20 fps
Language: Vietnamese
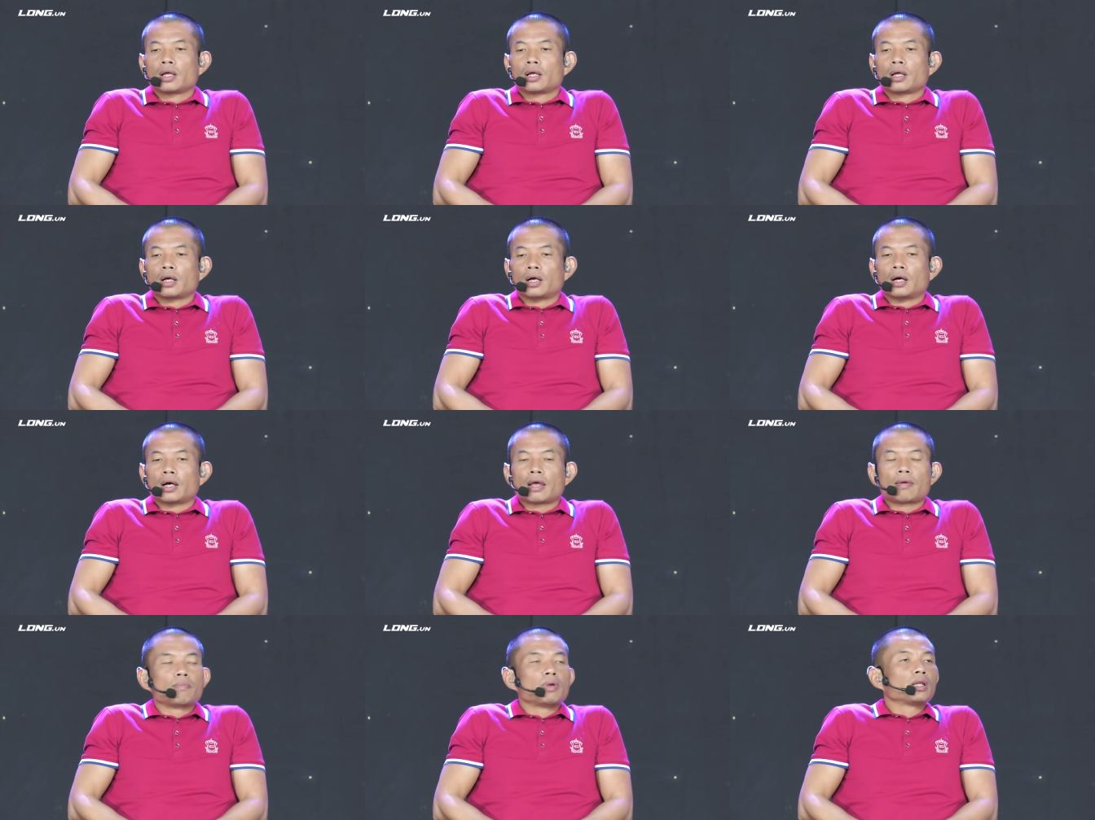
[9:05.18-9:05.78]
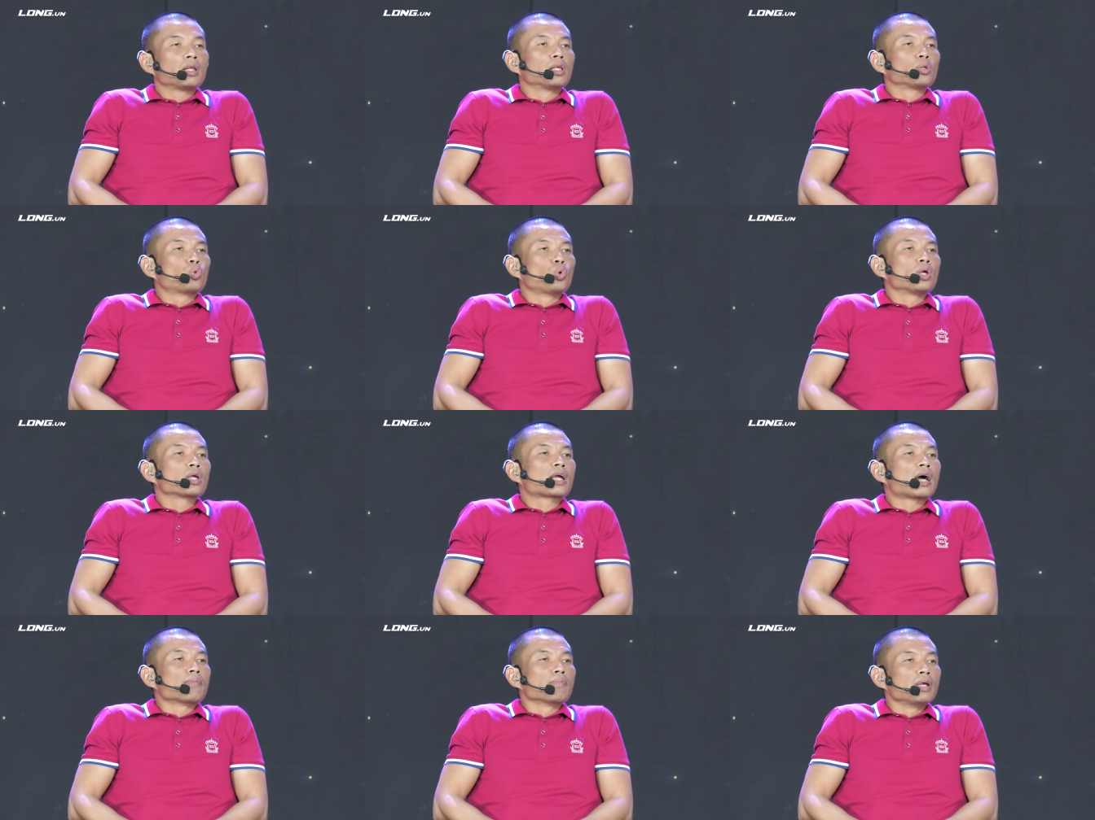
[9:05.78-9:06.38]
à, em biết đến Thúy
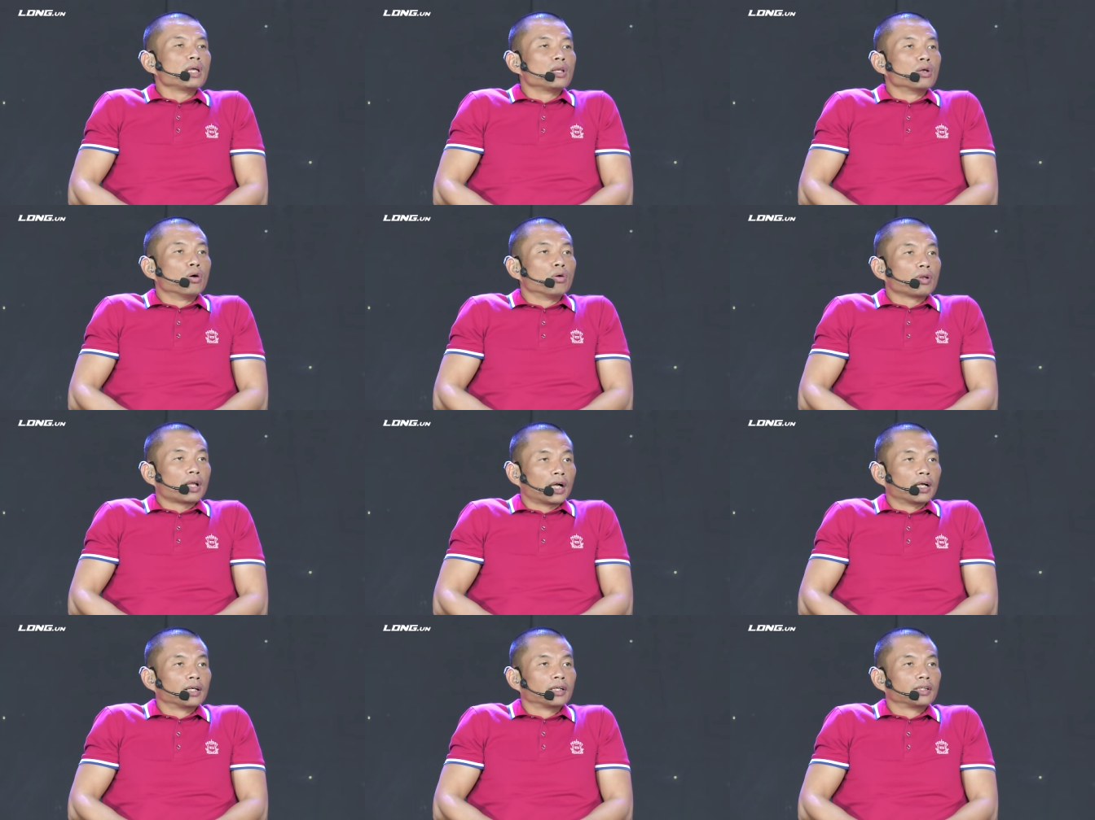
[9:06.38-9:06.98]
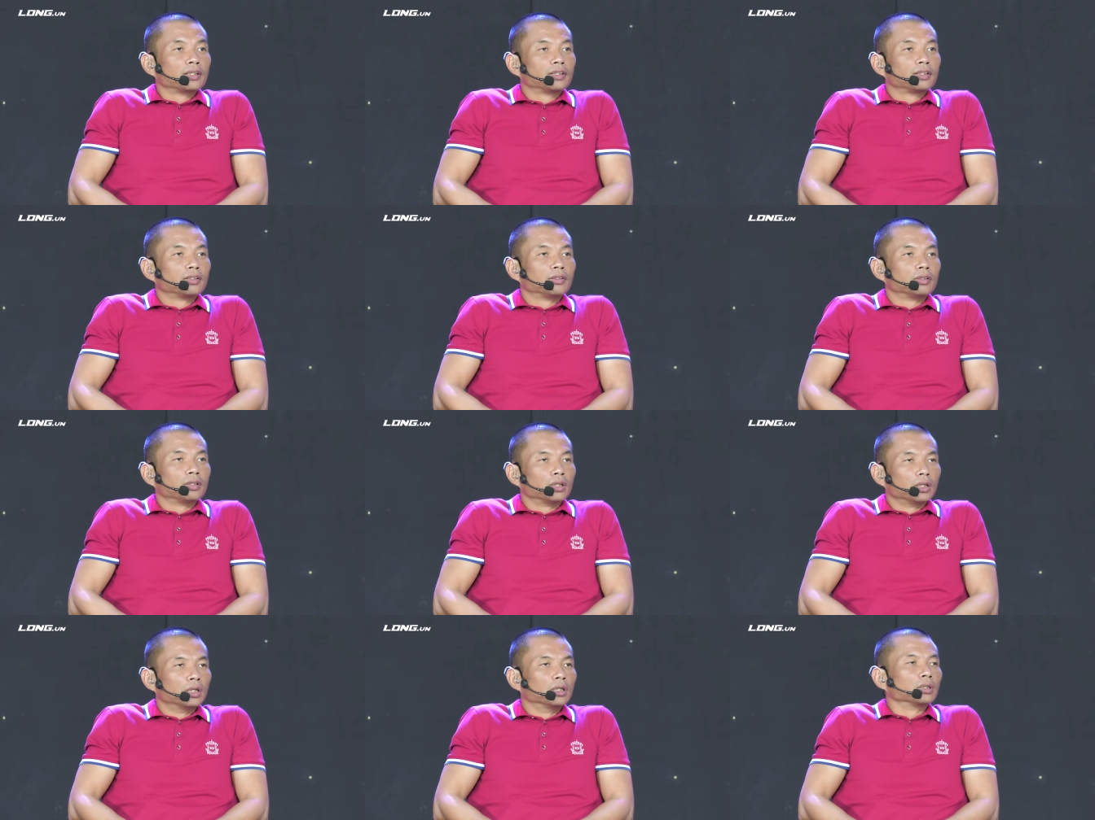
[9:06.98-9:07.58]
Cami đúng không nhỉ? Dạ em
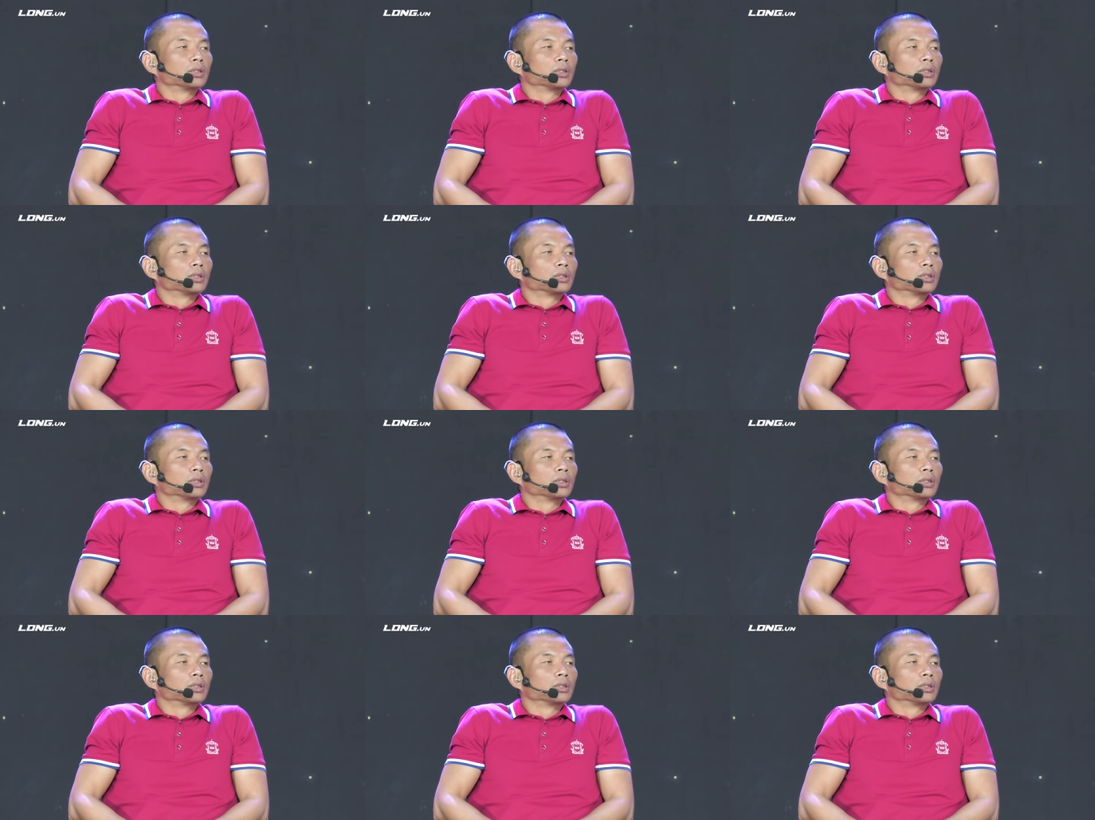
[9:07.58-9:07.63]
biết ạ. Ờ,